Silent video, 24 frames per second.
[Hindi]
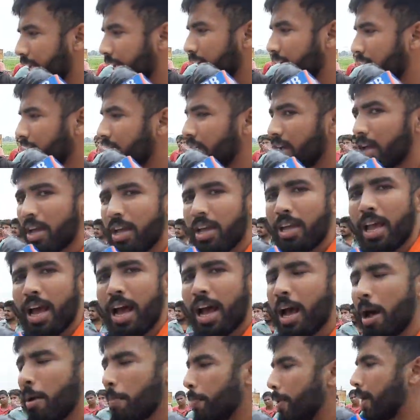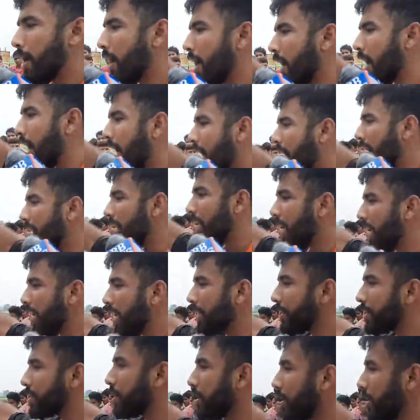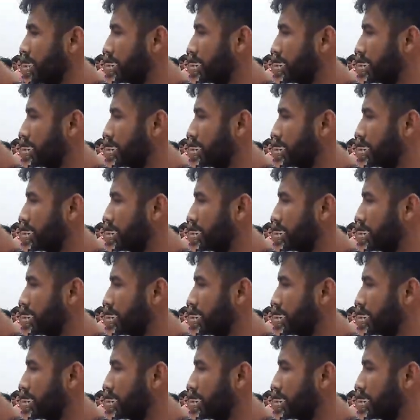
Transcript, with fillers: हैं यहाँ पे हर एक